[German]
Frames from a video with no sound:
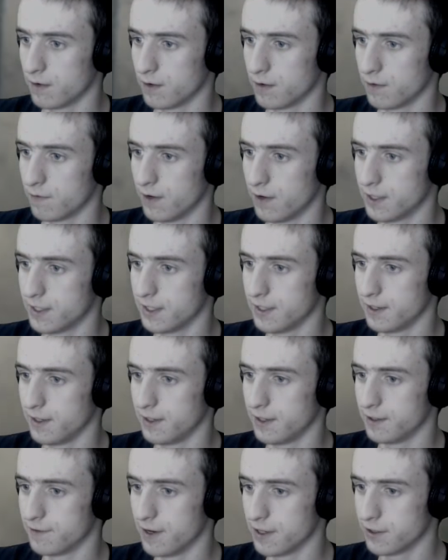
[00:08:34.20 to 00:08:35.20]
Weiß ich,
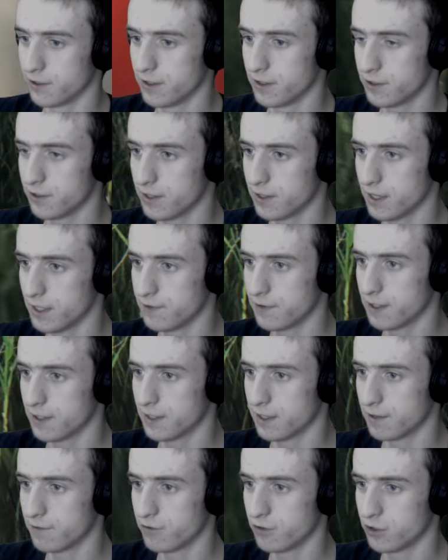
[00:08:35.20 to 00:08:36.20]
ich weiß noch nicht so ganz, wie das
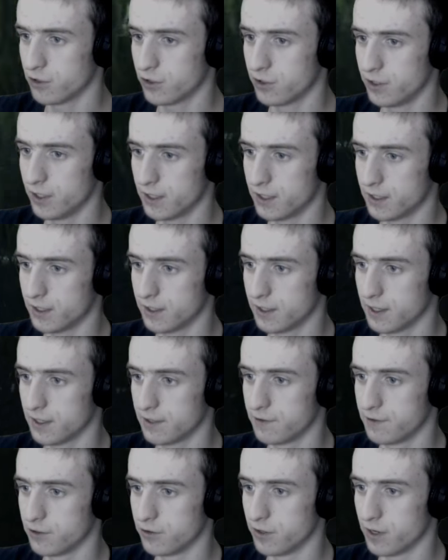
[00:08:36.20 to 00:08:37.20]
dann funktioniert. Ist das jetzt
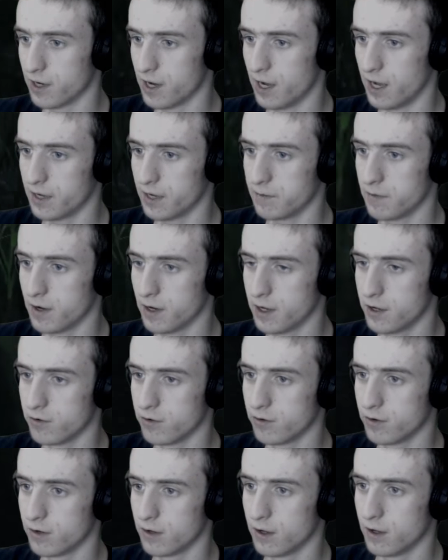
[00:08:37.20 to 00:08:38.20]
wie so eine
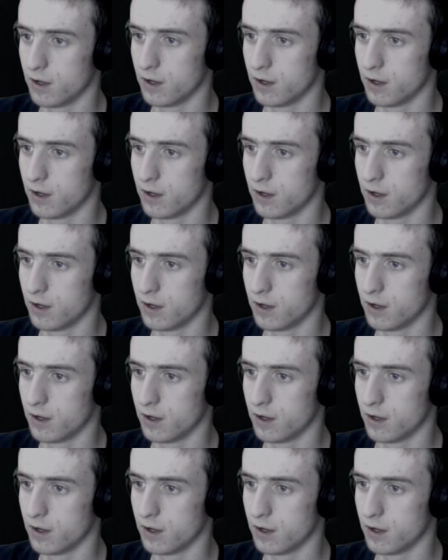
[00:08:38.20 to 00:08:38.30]
Kartenmarkierung?